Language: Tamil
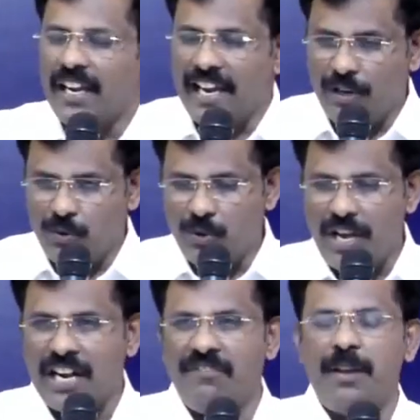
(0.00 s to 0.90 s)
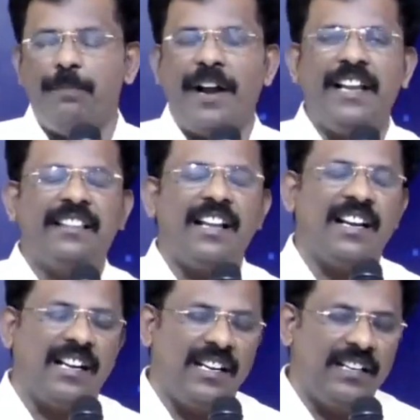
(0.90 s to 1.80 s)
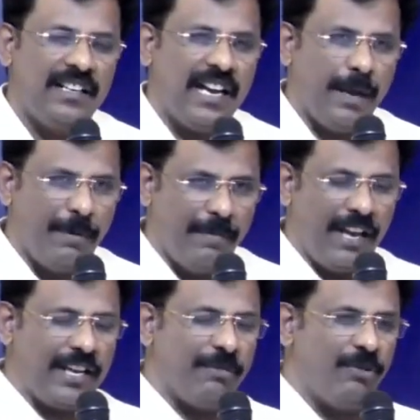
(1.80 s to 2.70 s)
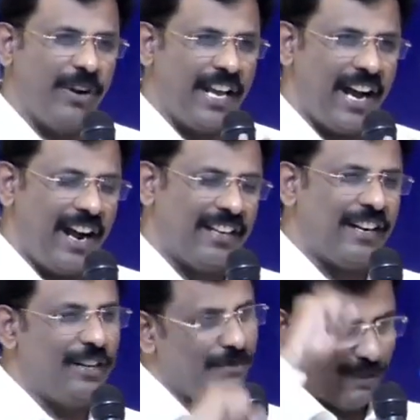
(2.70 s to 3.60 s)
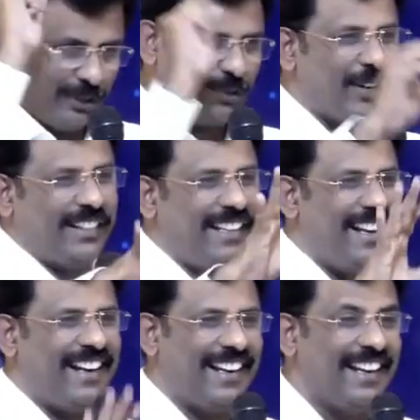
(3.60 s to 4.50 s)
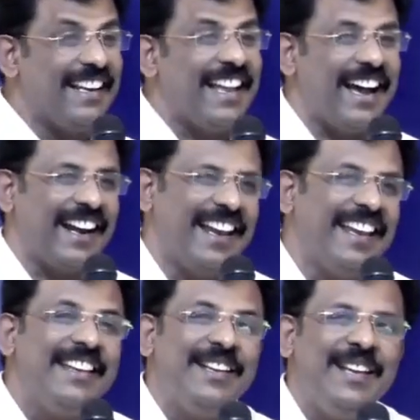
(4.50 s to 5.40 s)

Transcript: கேரூரார் அவனை பகைத்தார்கள் அபிமிலக்குமனுடைய ஆட்களும் அவனை துரத்தினார்கள் யாரை